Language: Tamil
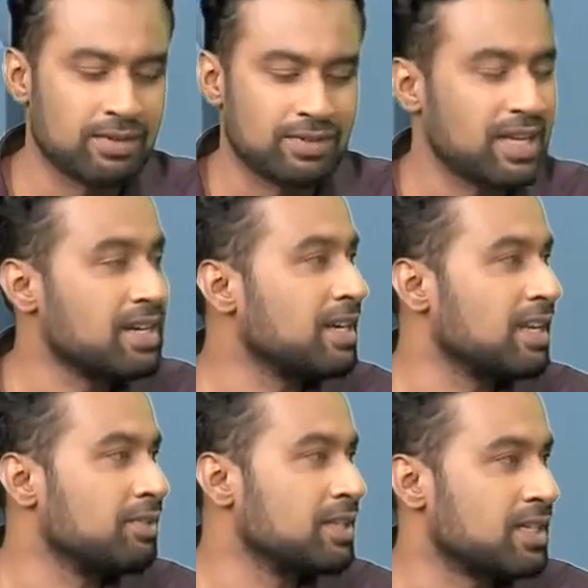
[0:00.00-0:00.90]
சில
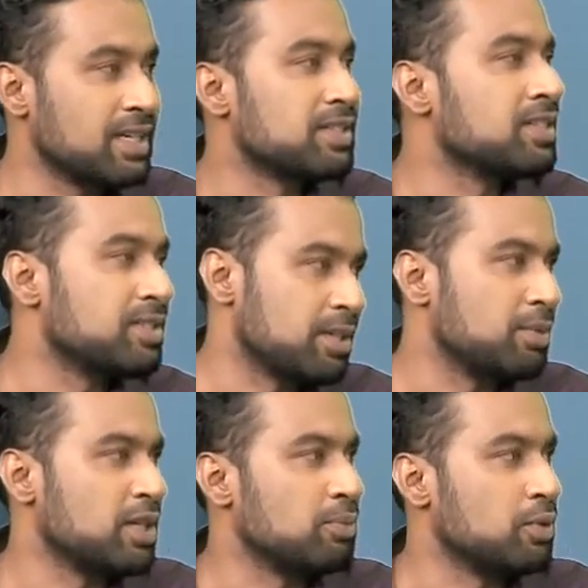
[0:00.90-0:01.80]
விடயங்களில் வந்து கன்சென்ட்ரேட்
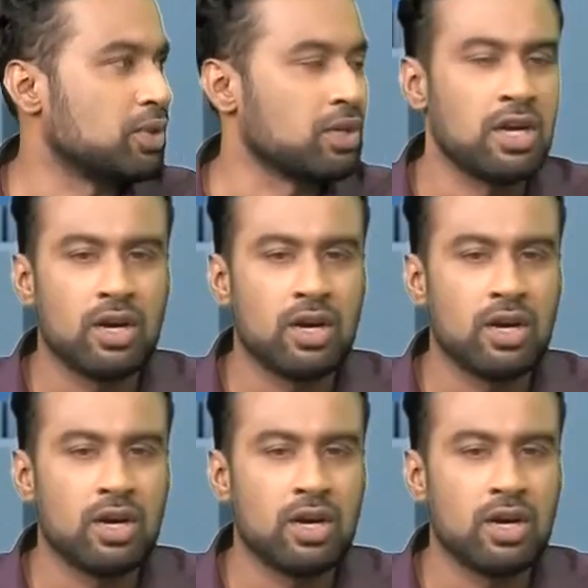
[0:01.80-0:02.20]
பண்ணும்போது